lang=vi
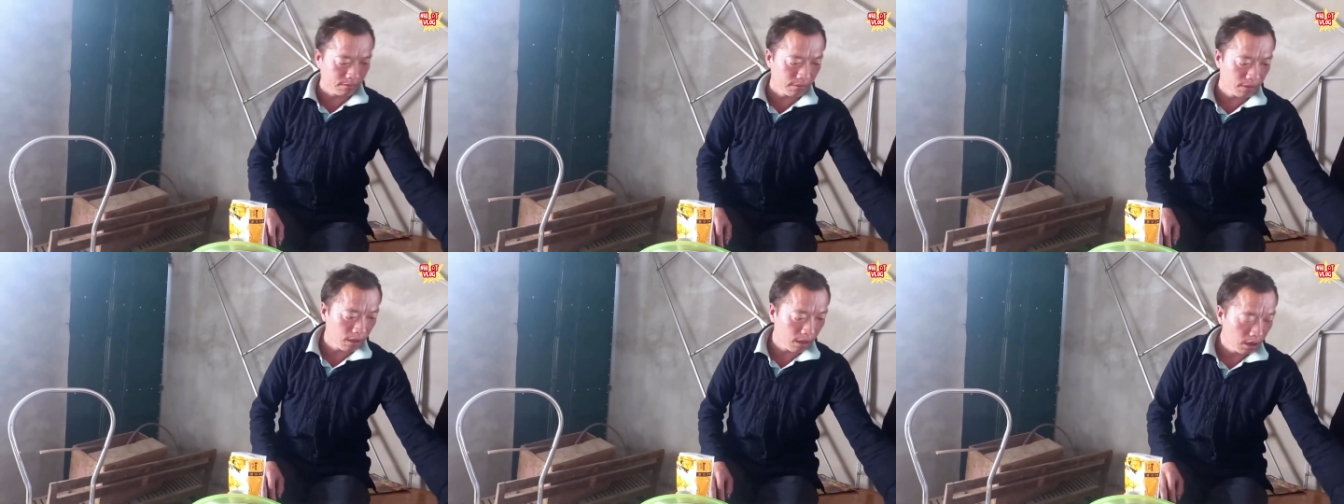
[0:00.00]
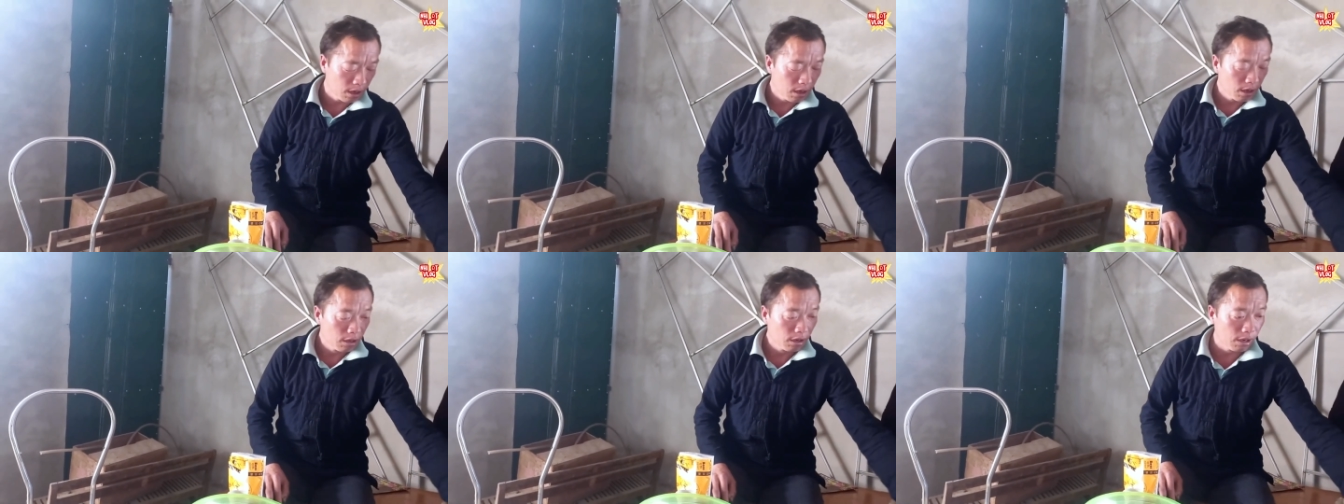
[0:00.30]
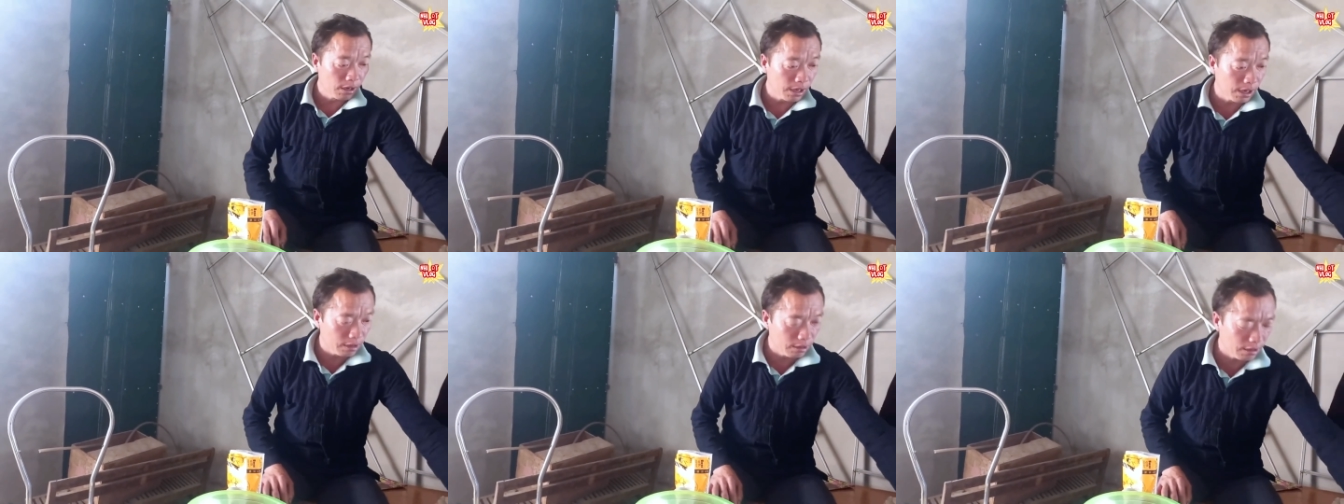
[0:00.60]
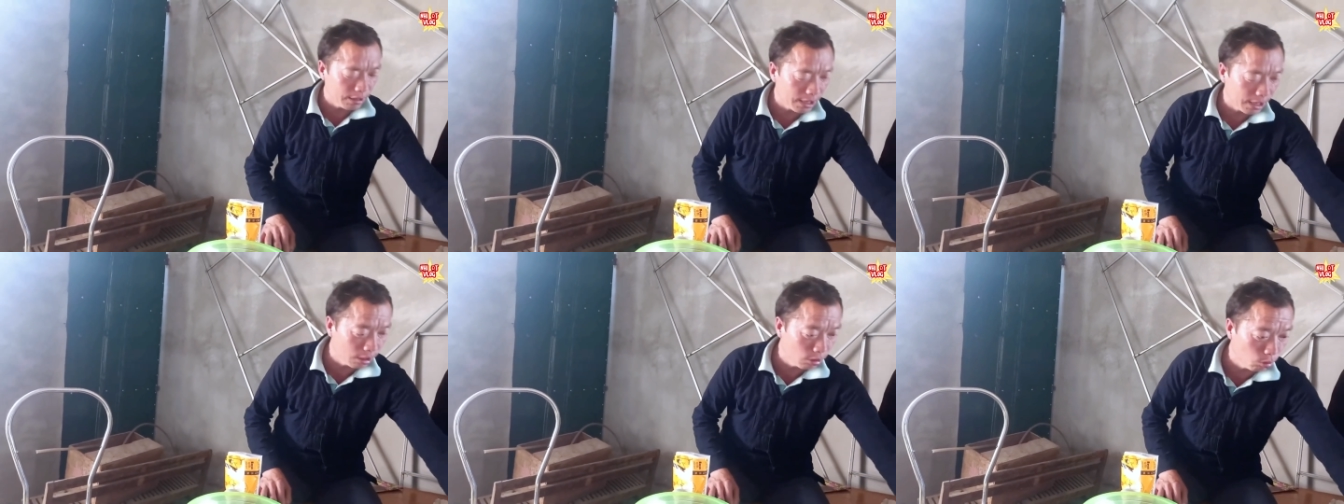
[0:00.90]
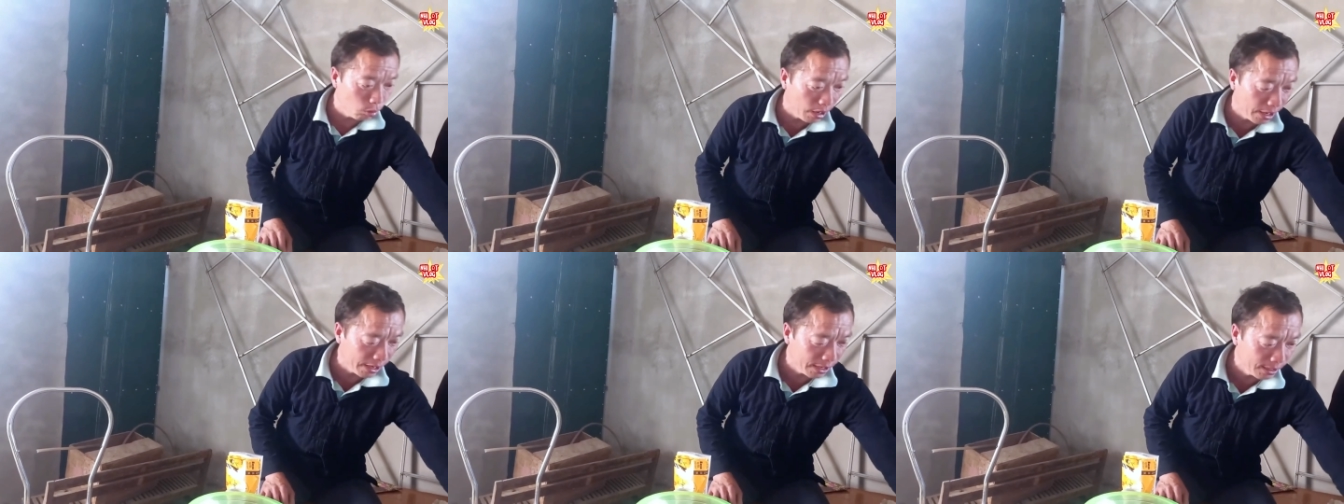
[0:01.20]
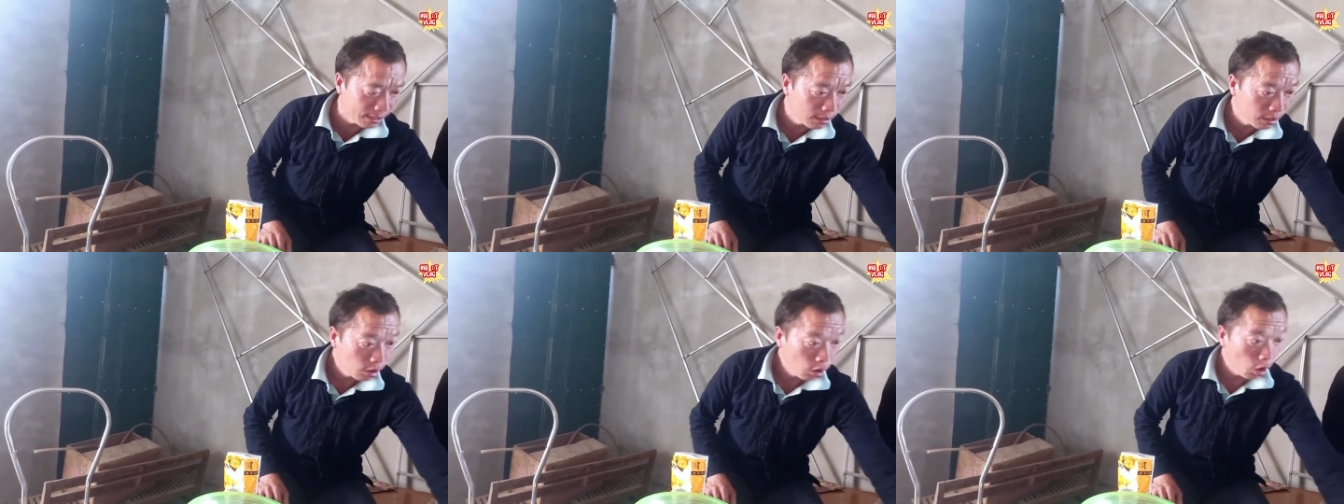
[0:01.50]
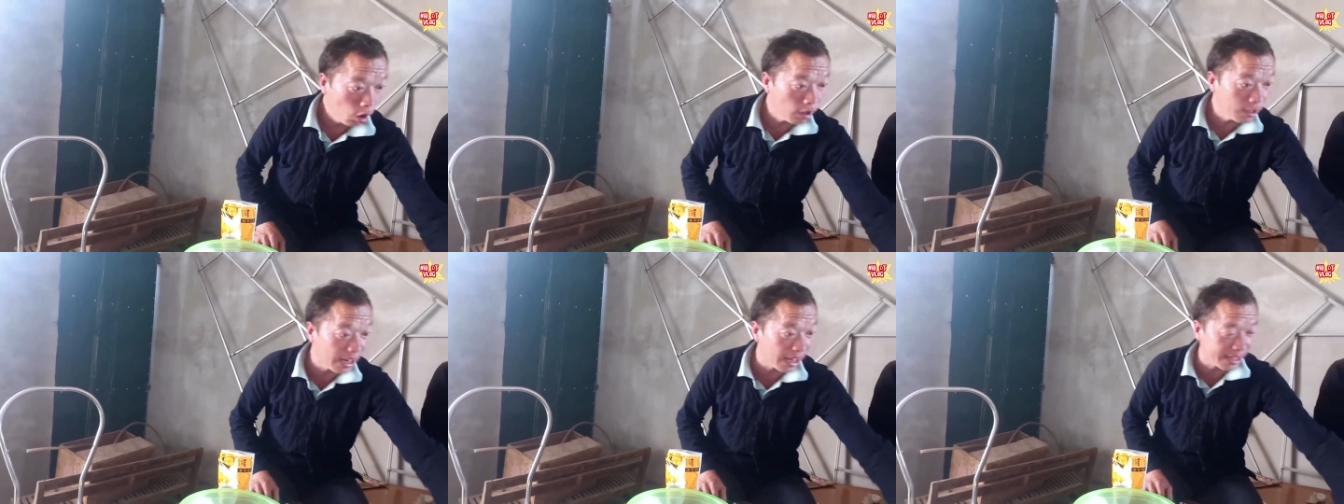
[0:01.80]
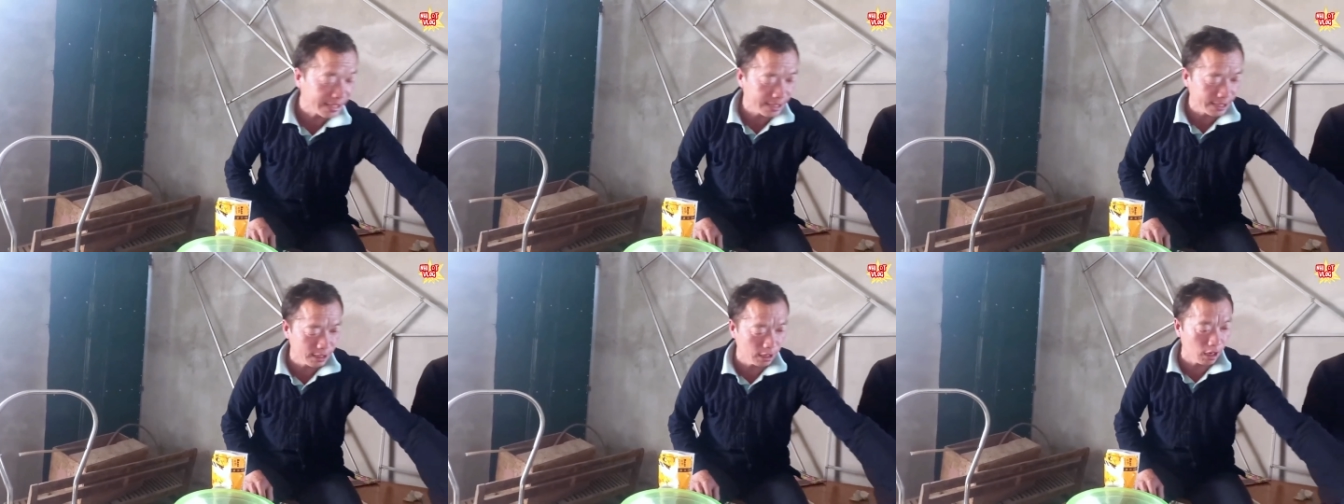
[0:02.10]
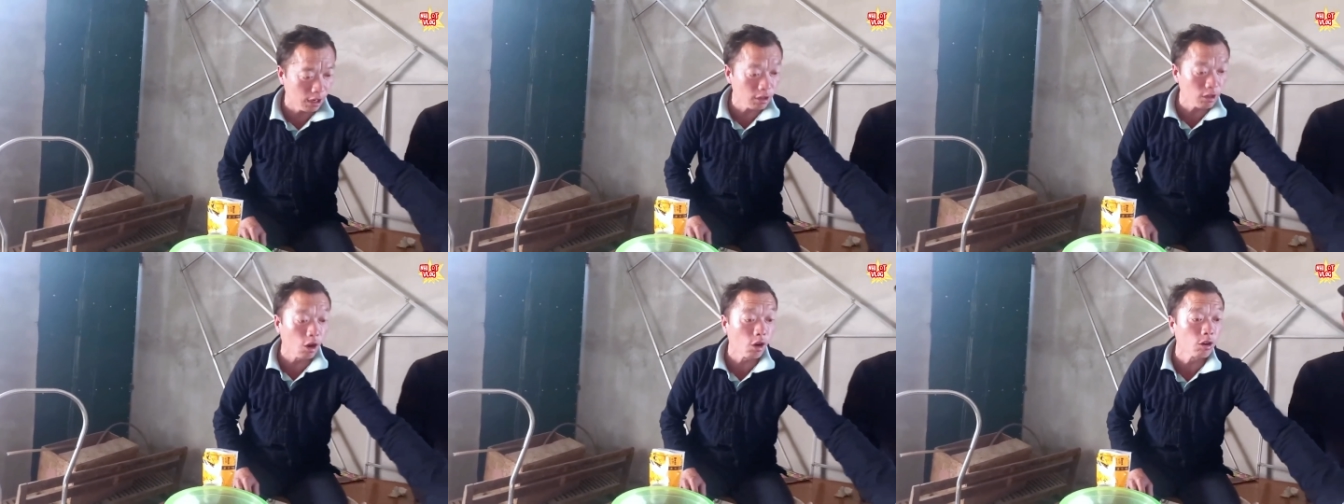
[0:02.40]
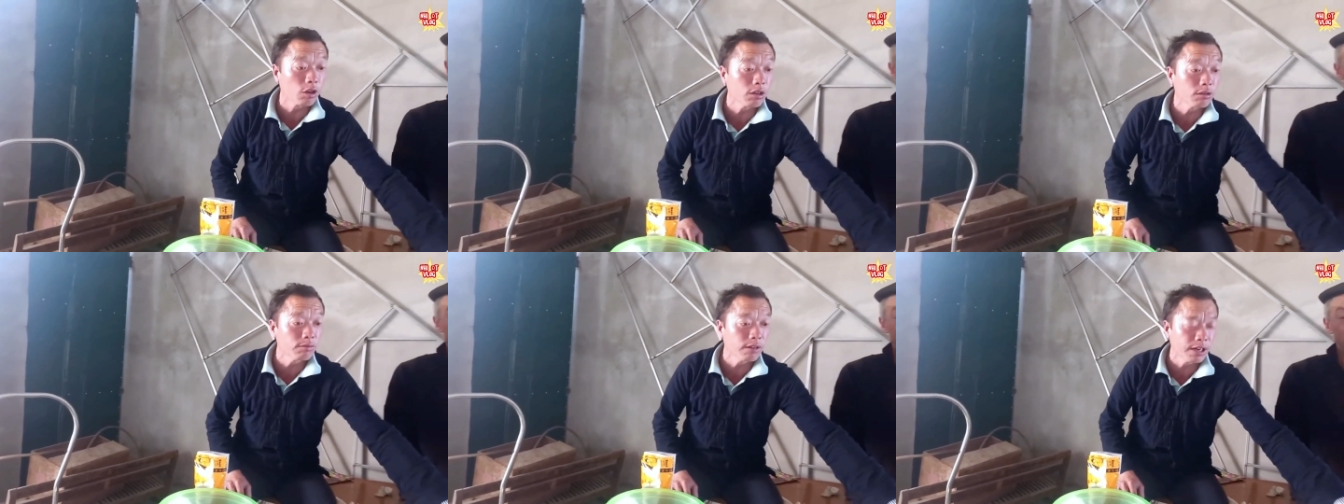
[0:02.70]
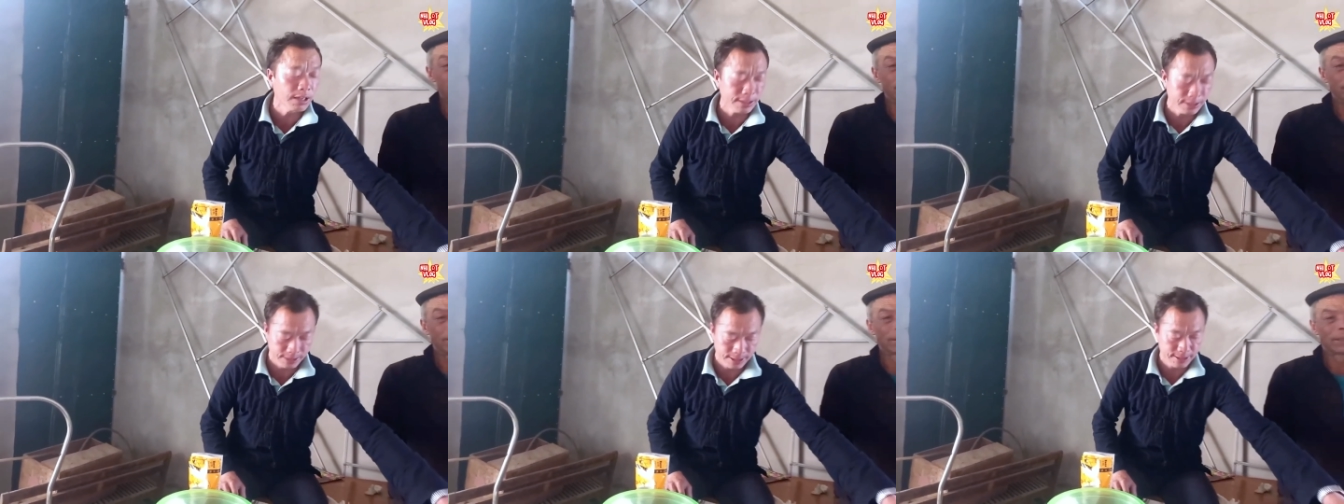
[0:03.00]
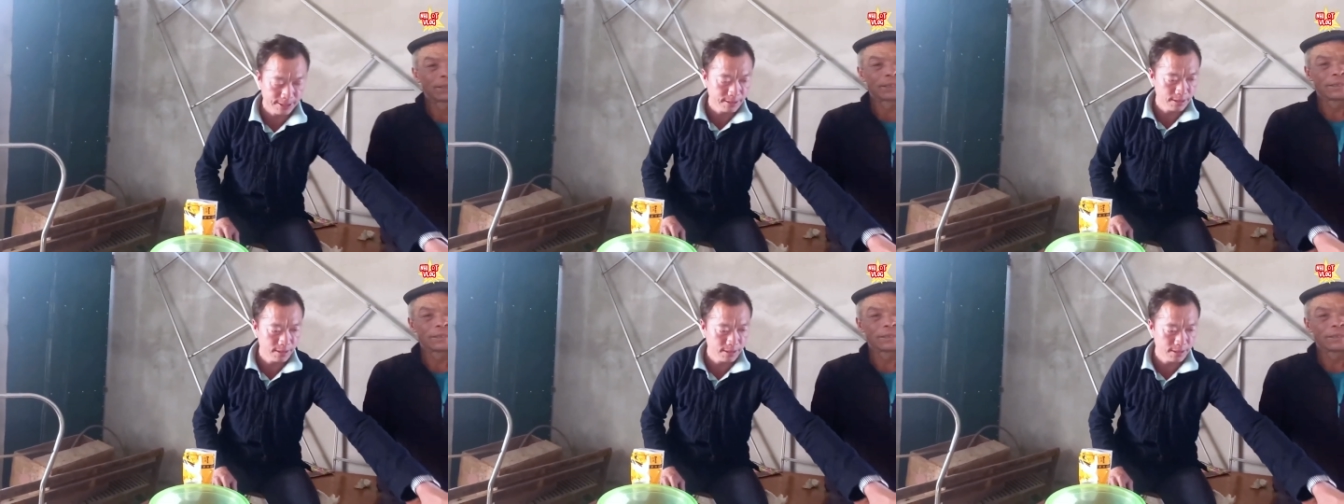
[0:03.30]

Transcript: và không gian mạng cũng đã biết được tiệp ca này là